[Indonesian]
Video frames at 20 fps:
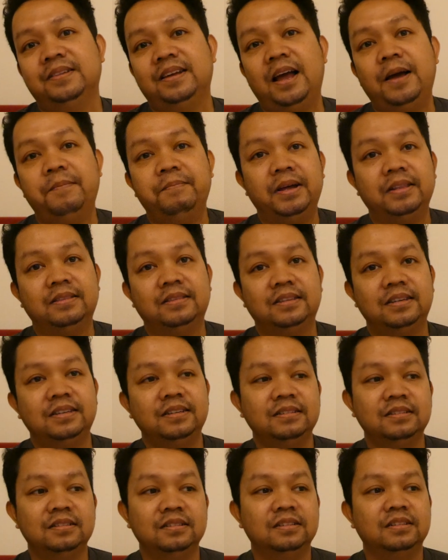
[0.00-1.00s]

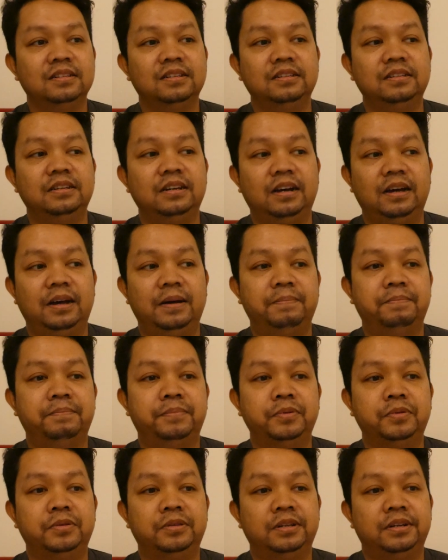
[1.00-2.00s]
amati ya
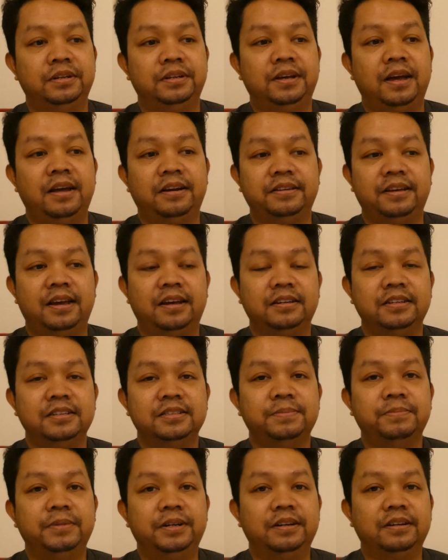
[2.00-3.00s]
Putri Aryani
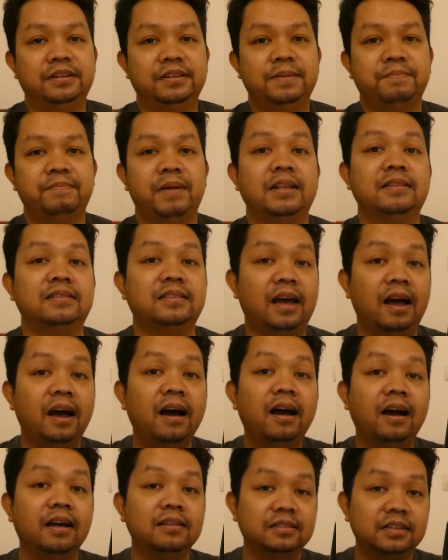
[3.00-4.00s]
sebenarnya
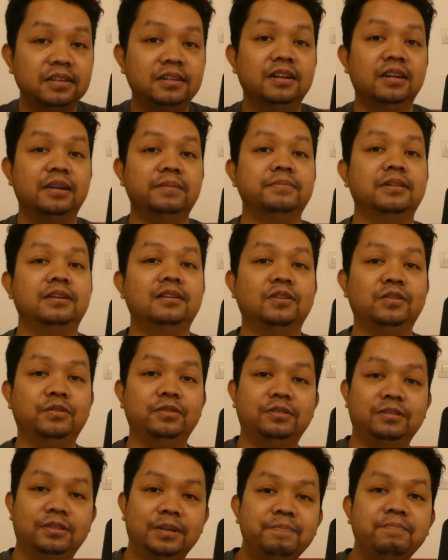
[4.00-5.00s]
patah hati dalam tanda
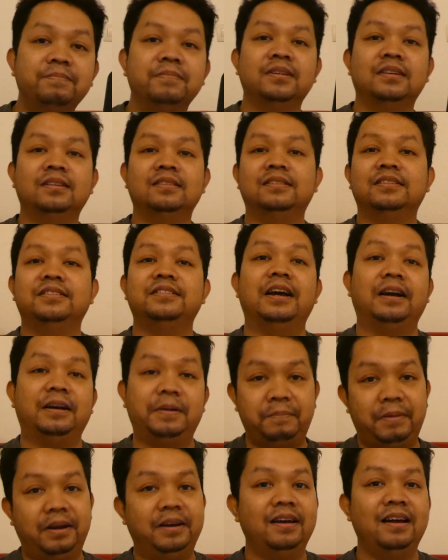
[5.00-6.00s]
kutip ya
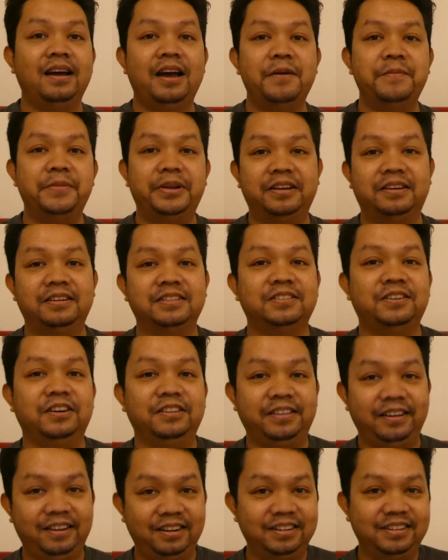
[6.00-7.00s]
kepada Amerika
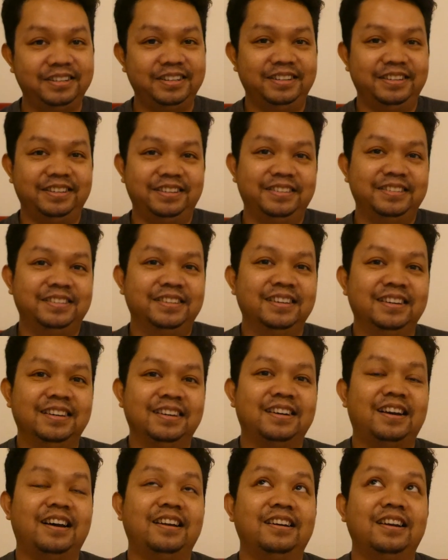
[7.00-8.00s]
Got Talent ini
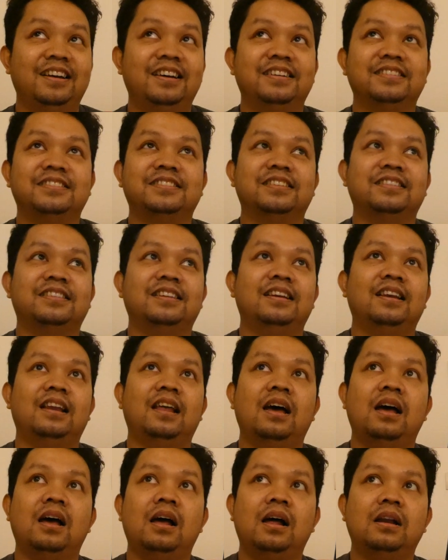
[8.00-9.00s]
karena
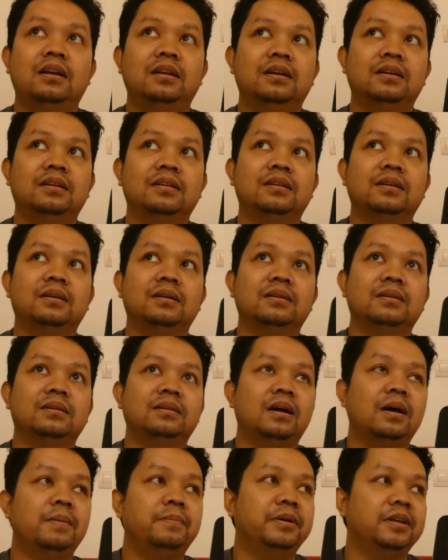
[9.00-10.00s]
setelah dari
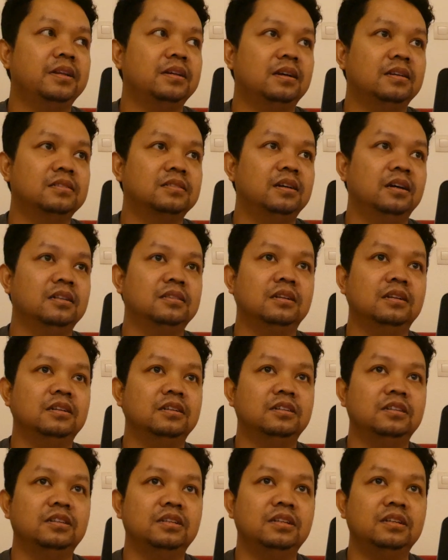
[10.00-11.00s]
eh, Amerika Got
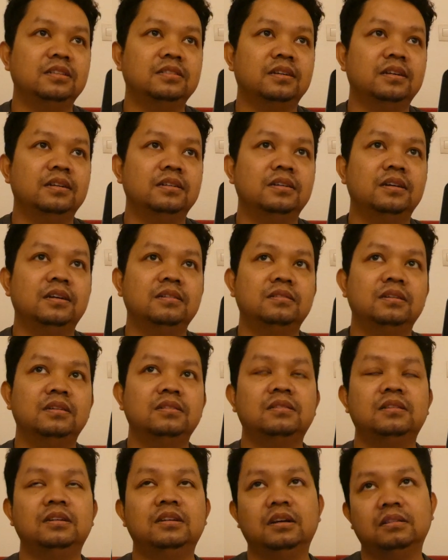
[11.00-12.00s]
Talent ini saya lihat dia
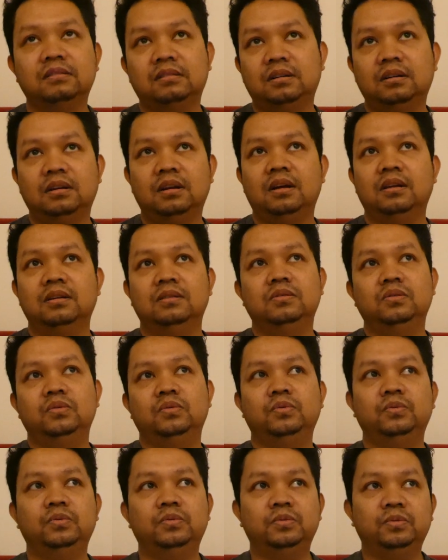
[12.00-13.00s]
tidak
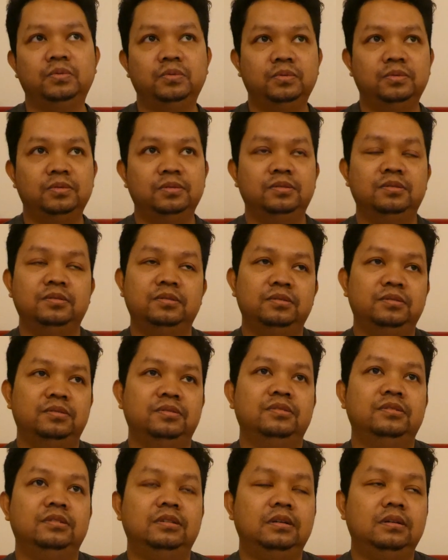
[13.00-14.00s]
terlalu
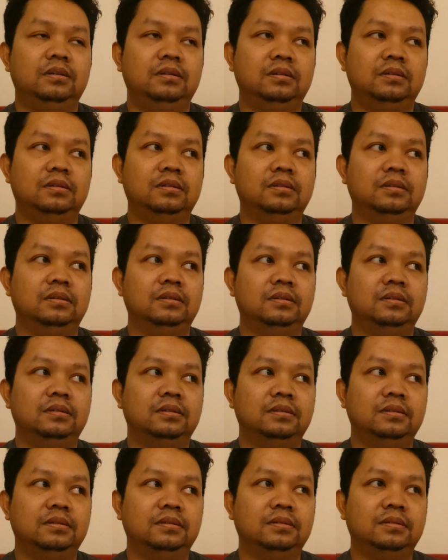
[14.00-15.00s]

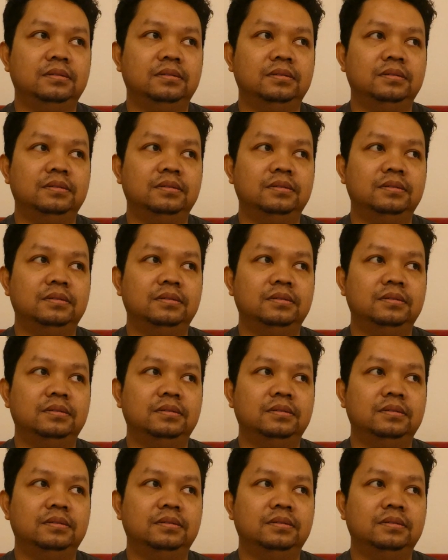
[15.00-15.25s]
uh,